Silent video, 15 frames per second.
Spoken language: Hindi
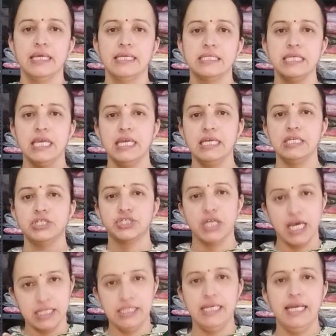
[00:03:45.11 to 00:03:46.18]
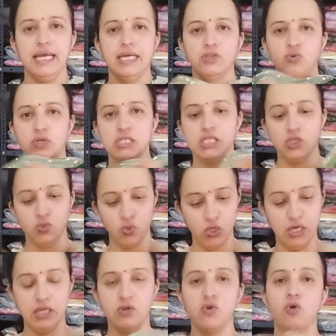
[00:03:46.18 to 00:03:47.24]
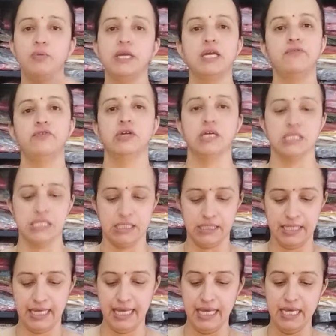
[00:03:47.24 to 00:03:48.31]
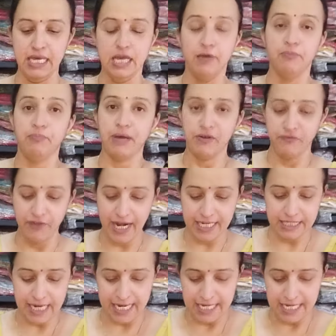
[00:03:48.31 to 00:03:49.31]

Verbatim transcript: किसी की शादी है तो किसी दुल्हन को भी गिफ्ट कर सकते हैं परफेक्ट